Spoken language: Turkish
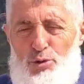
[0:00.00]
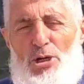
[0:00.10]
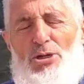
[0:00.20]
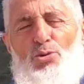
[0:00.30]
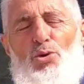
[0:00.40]

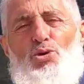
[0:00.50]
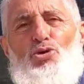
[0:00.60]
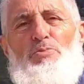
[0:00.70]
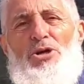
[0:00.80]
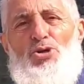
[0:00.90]
Burası
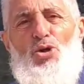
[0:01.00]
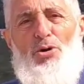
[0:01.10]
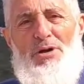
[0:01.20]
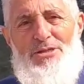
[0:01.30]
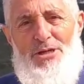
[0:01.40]
35
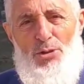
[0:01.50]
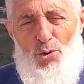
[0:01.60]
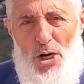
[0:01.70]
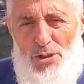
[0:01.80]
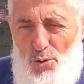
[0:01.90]
kilometre
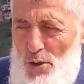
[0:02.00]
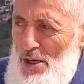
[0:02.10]
yukarıda